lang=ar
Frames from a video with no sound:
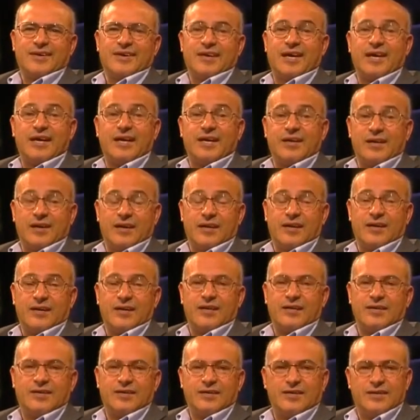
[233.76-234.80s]
لكن
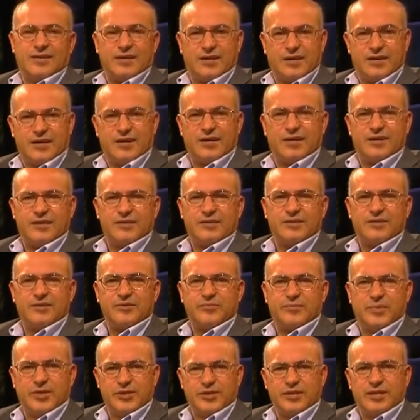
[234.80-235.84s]
الله اختار
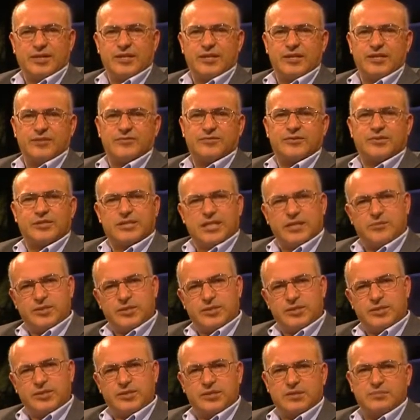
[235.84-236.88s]
باش يعطيني فرصة
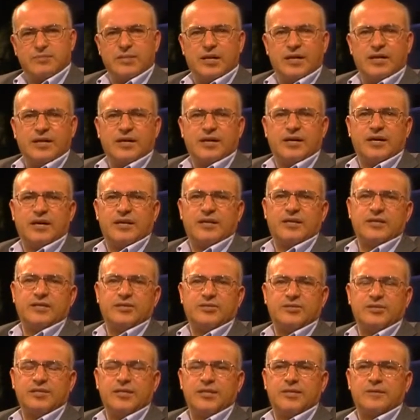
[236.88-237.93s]
باش نسمع على
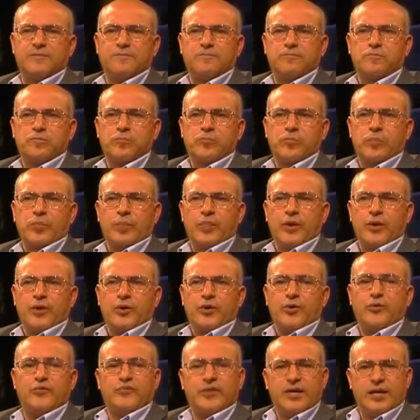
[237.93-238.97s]
الإنجيل
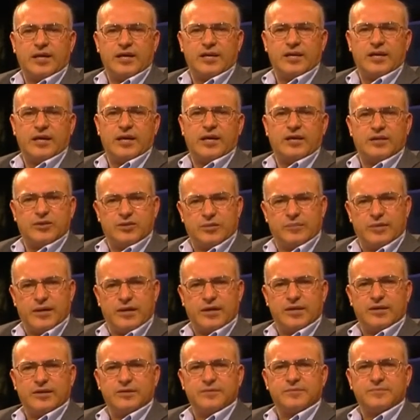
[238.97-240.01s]
وفعلا هاد
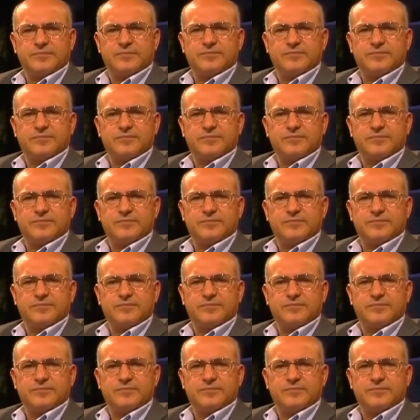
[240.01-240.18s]
الجماعة